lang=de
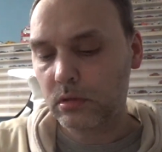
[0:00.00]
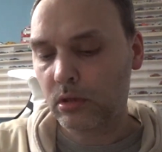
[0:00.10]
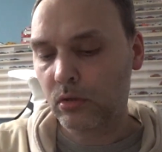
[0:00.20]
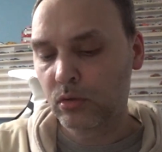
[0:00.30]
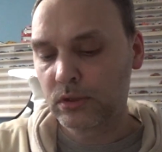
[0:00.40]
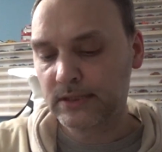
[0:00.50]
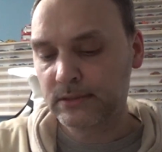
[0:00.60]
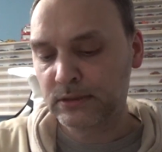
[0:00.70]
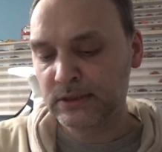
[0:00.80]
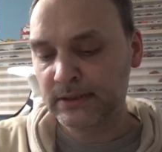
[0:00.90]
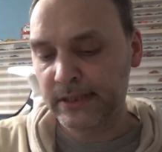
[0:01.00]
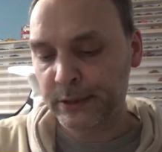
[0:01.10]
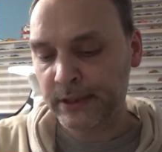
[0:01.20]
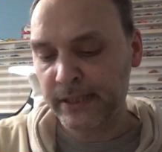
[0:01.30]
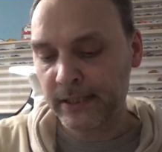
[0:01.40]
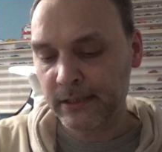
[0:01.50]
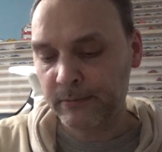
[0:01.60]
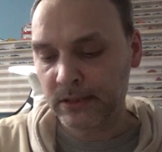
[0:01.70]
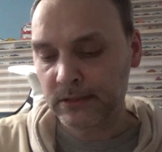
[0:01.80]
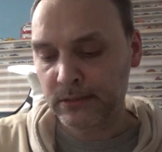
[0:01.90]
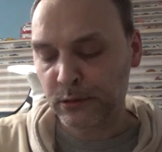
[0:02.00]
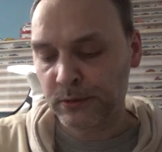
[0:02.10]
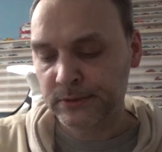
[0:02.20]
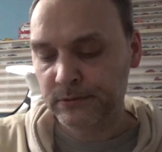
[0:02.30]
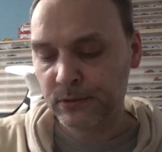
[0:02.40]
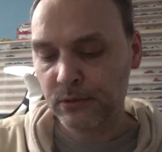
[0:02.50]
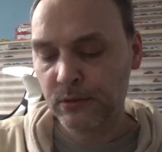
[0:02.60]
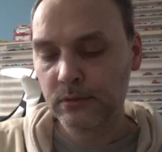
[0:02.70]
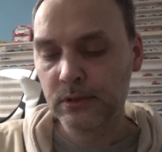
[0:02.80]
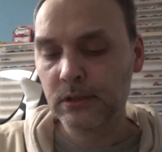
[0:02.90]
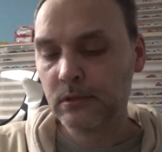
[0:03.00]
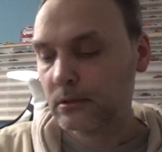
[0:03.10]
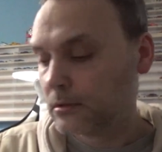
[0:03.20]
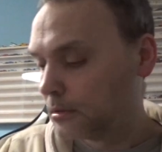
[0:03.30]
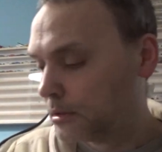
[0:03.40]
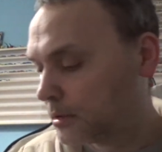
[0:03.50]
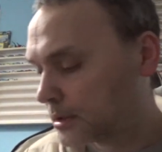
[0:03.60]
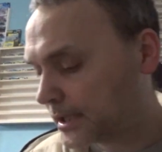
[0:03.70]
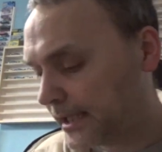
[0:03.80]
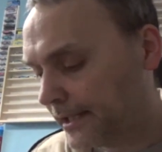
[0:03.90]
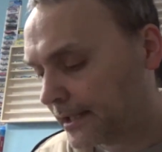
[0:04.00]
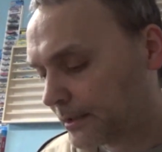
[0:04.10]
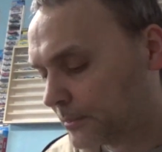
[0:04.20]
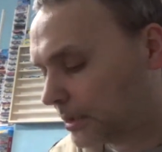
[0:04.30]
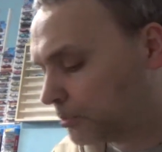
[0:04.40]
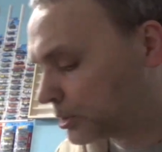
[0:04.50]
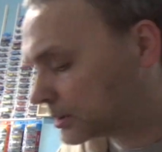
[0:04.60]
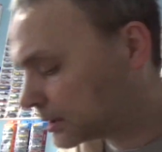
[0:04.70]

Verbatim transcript: Wow, das hört sich sehr nach Keilriemen an da draußen. Keilriemen kaputt.